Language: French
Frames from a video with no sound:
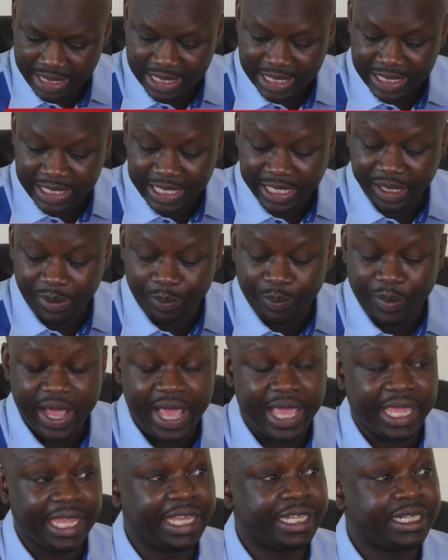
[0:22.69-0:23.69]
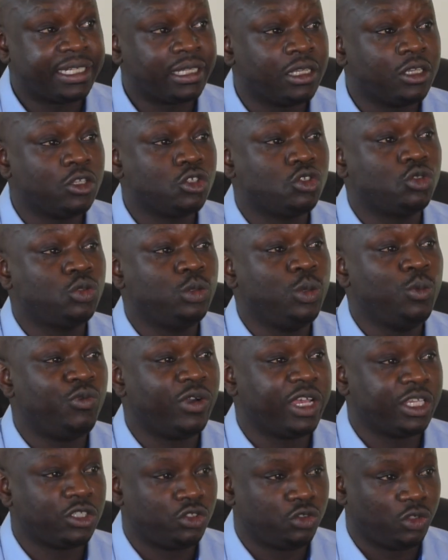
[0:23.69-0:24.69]
ces repas étant
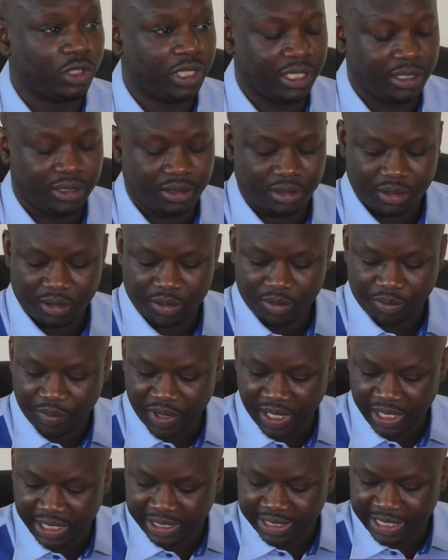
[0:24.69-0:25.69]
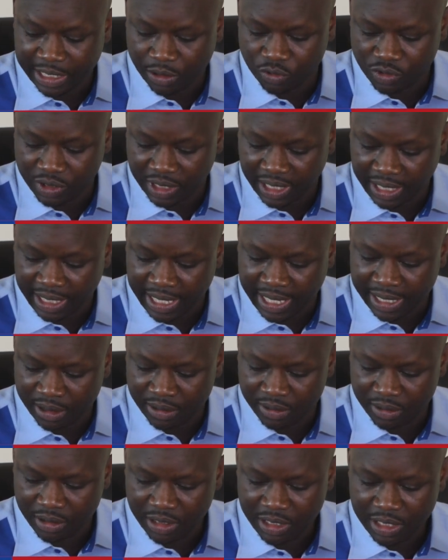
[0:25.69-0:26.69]
subventionnés par l'État du Sénégal,
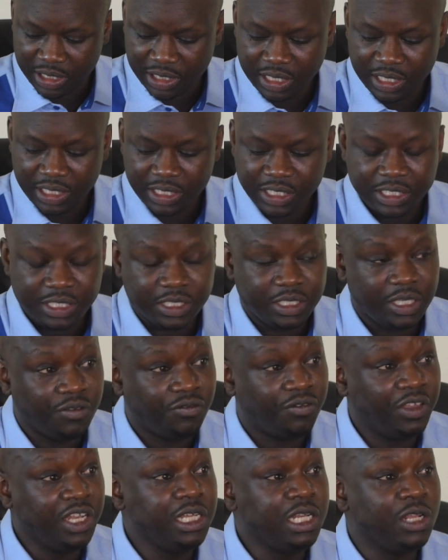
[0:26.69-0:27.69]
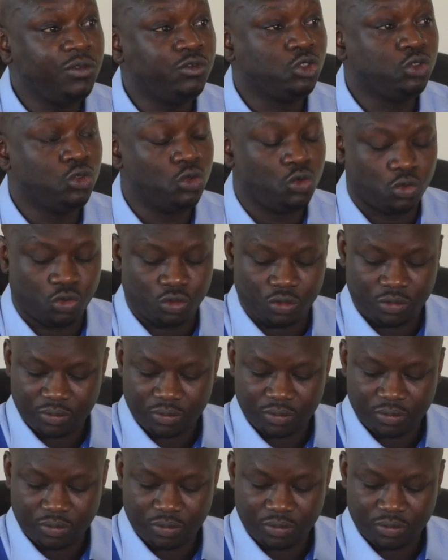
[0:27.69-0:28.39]
ces 29 jours